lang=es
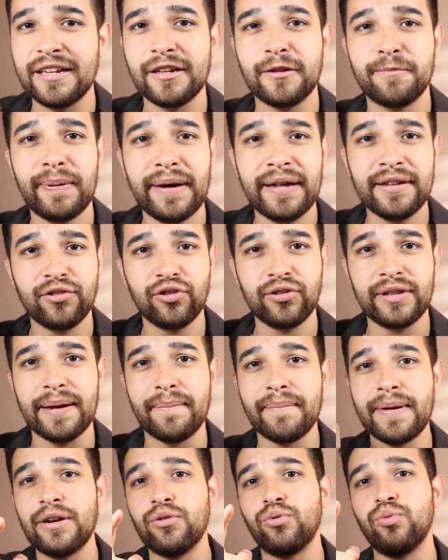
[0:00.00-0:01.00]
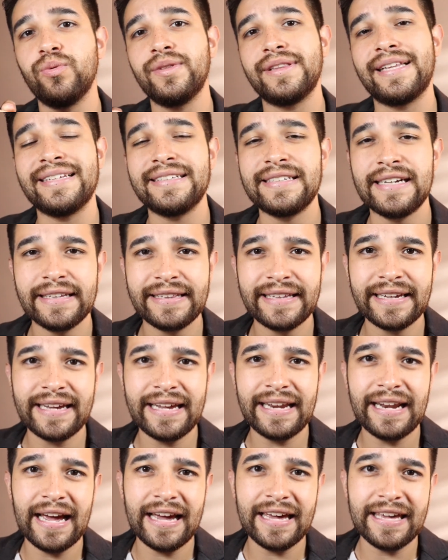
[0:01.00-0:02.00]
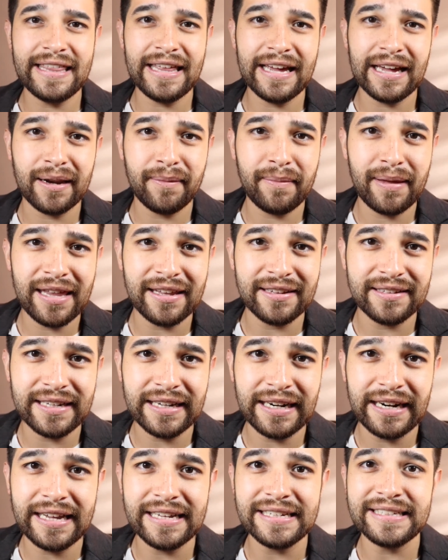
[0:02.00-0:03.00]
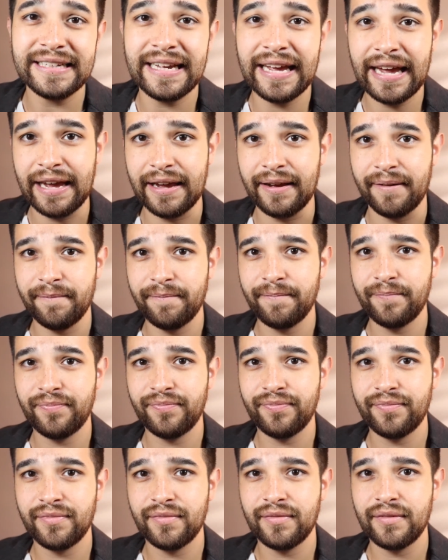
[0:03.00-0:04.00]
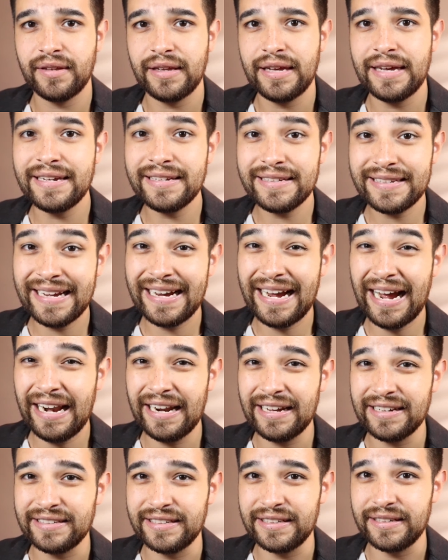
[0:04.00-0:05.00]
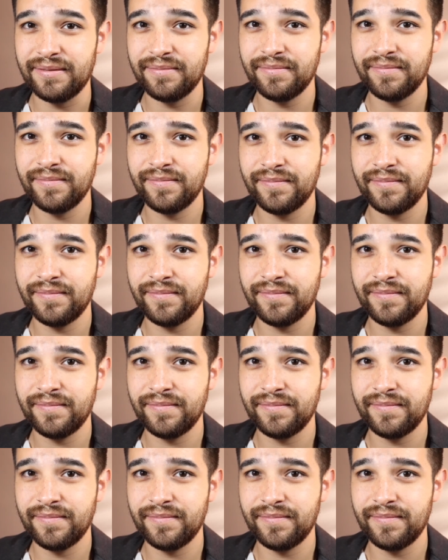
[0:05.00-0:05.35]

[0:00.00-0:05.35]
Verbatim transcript: les paso también un Tesla Tequila y déjenme decirles que este Galaxy